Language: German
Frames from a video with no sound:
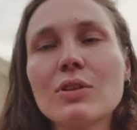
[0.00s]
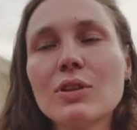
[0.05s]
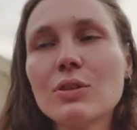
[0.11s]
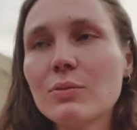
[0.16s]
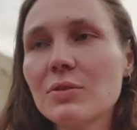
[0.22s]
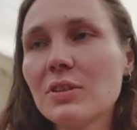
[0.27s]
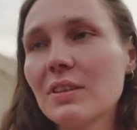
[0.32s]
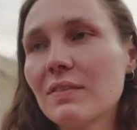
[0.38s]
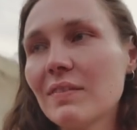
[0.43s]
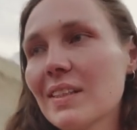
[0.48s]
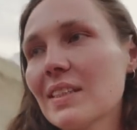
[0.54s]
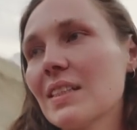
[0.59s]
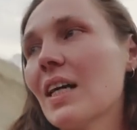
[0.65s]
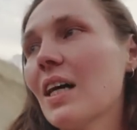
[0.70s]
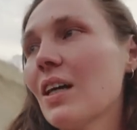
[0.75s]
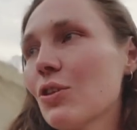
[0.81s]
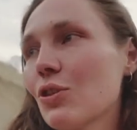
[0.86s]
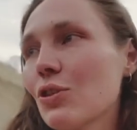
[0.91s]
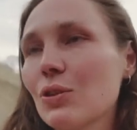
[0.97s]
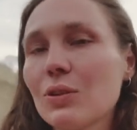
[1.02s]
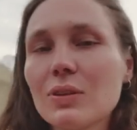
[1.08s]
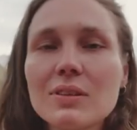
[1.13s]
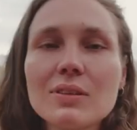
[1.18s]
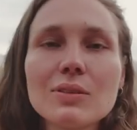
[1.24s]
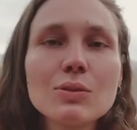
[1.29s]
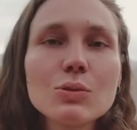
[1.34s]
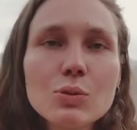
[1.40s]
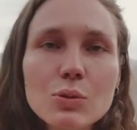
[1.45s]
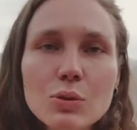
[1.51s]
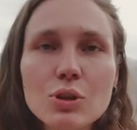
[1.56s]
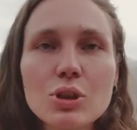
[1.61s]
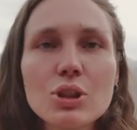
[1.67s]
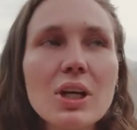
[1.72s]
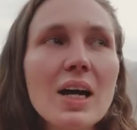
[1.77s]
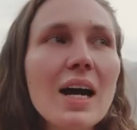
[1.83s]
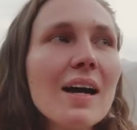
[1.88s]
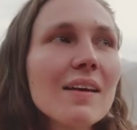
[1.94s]
vernünftigen Wasseranschluss und gute
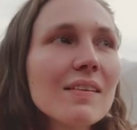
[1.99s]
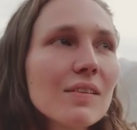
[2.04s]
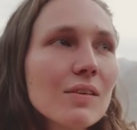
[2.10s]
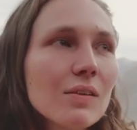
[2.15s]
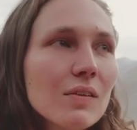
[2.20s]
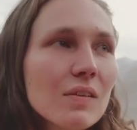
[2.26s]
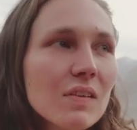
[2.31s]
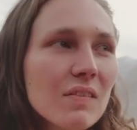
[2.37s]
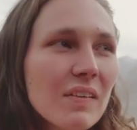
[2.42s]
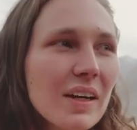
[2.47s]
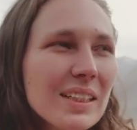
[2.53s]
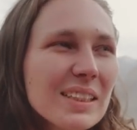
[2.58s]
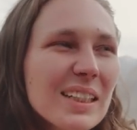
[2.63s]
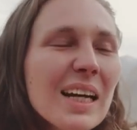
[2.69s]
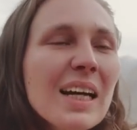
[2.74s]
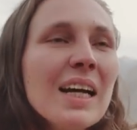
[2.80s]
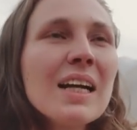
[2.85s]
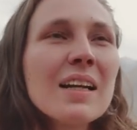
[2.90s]
Straßen und so weiter.